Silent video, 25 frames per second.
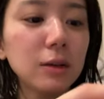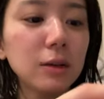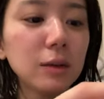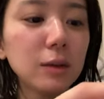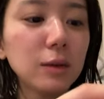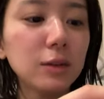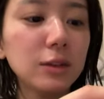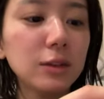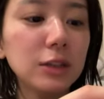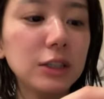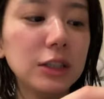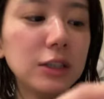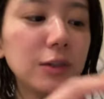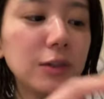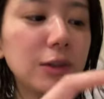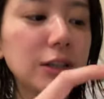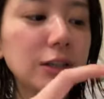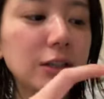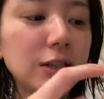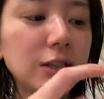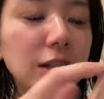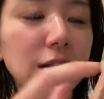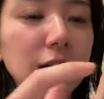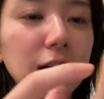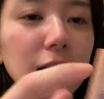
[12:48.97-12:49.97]
大西は好
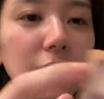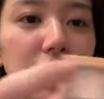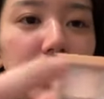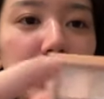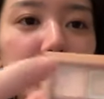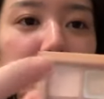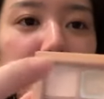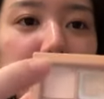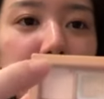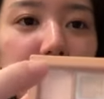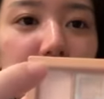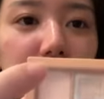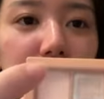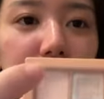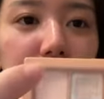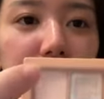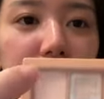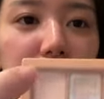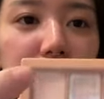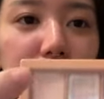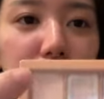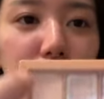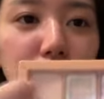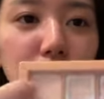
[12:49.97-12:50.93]
きで、だから